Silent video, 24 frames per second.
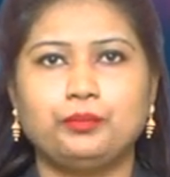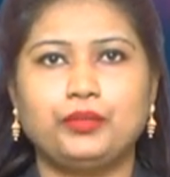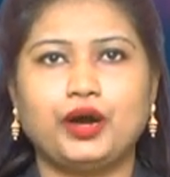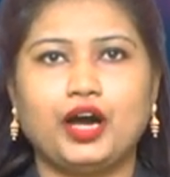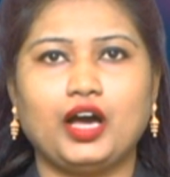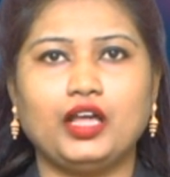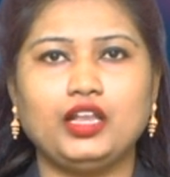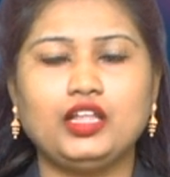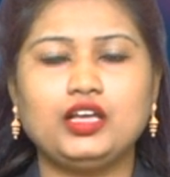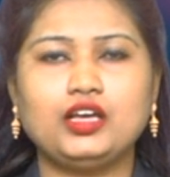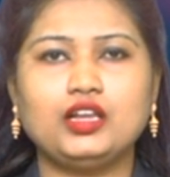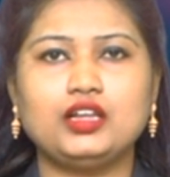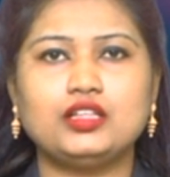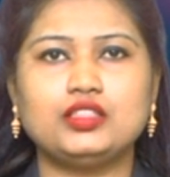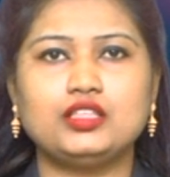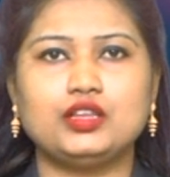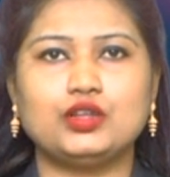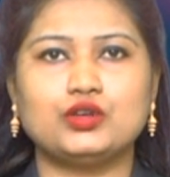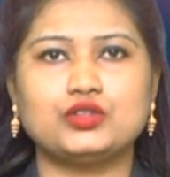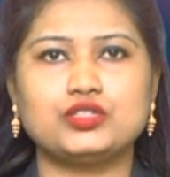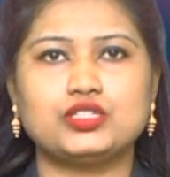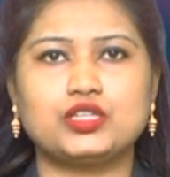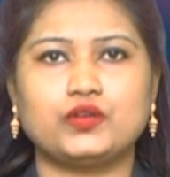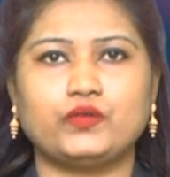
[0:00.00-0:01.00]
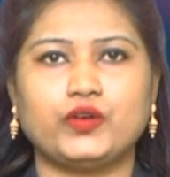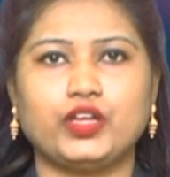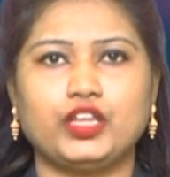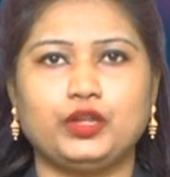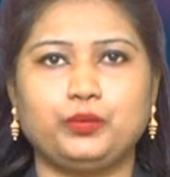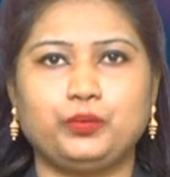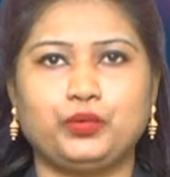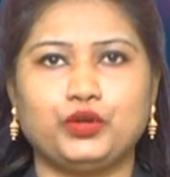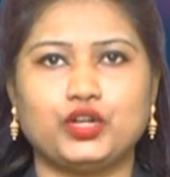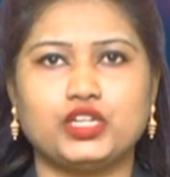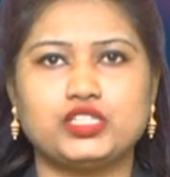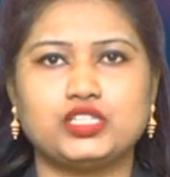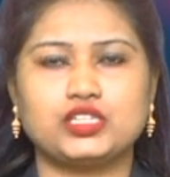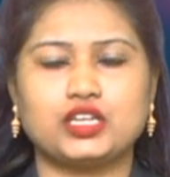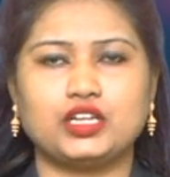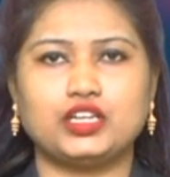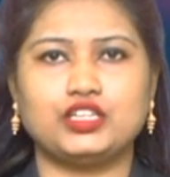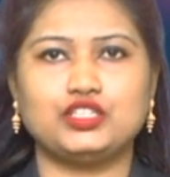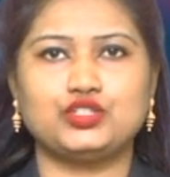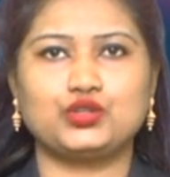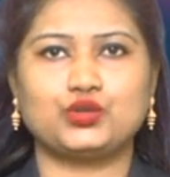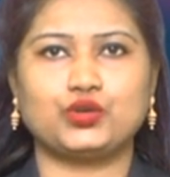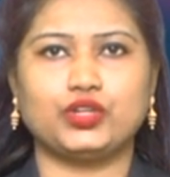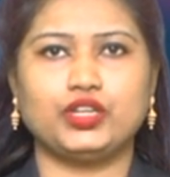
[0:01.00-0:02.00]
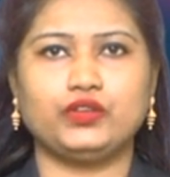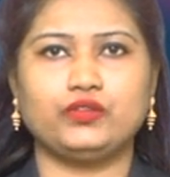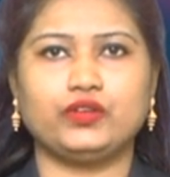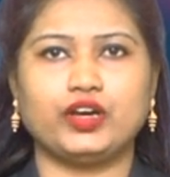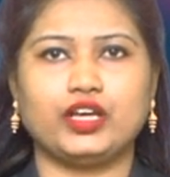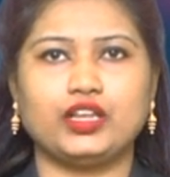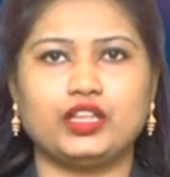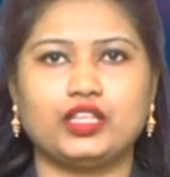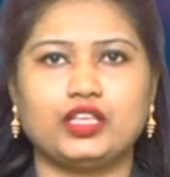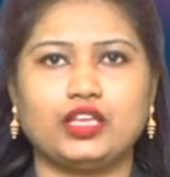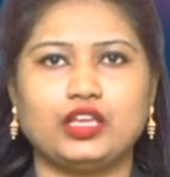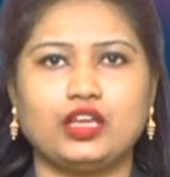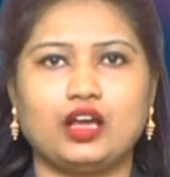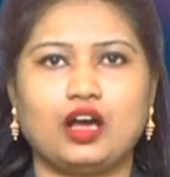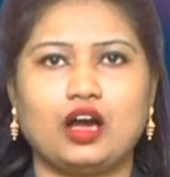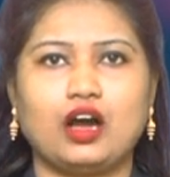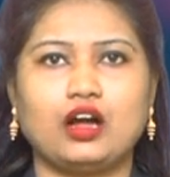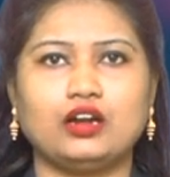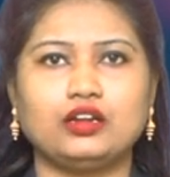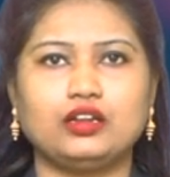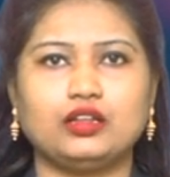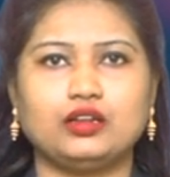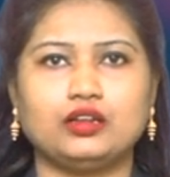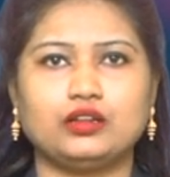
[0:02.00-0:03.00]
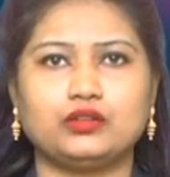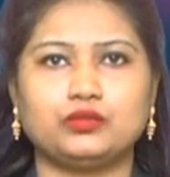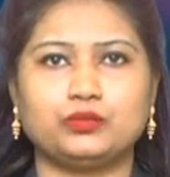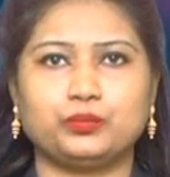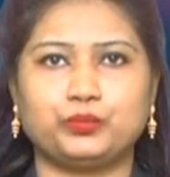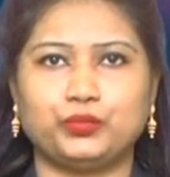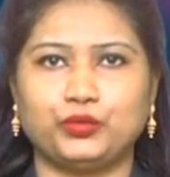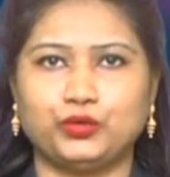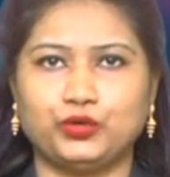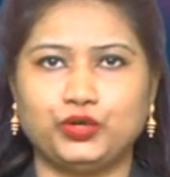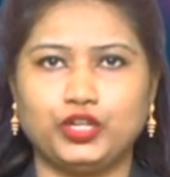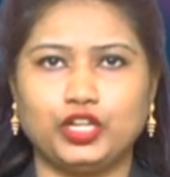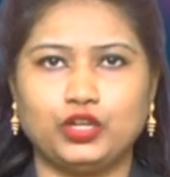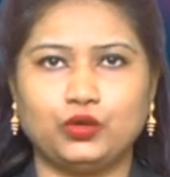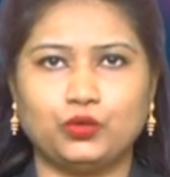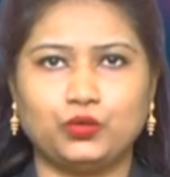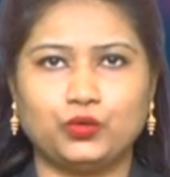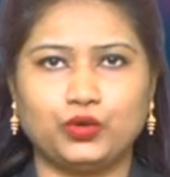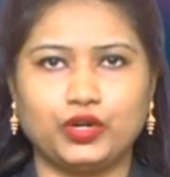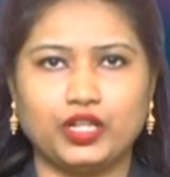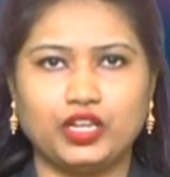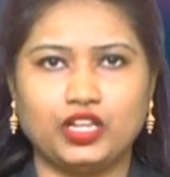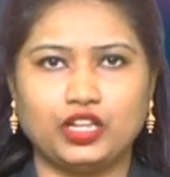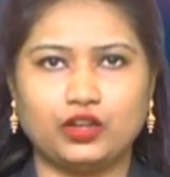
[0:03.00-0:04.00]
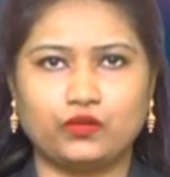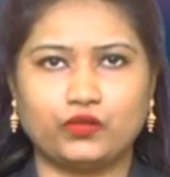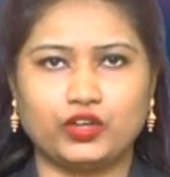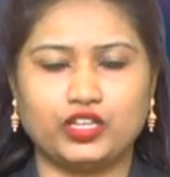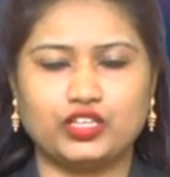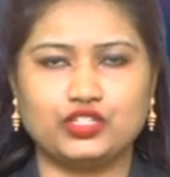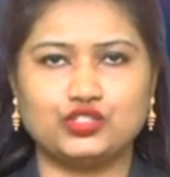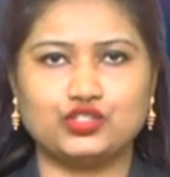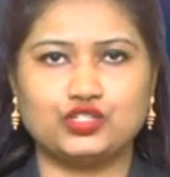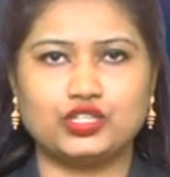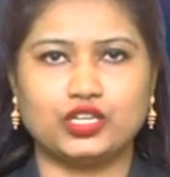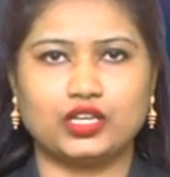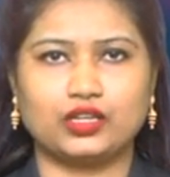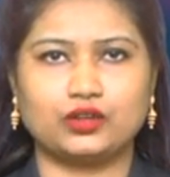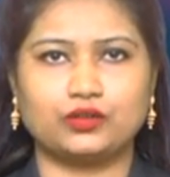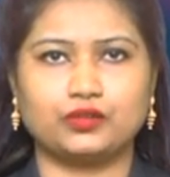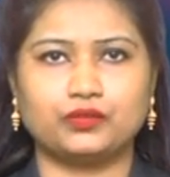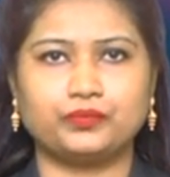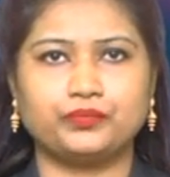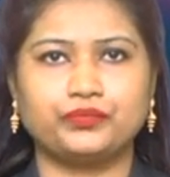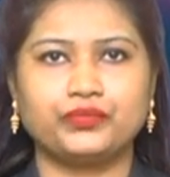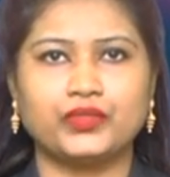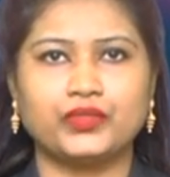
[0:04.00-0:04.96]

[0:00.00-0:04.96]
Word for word: బాలికల దినోత్సవాన్ని పురస్కరించుకుని వారికి ఆటల పోటీలు కూడా నిర్వహించారు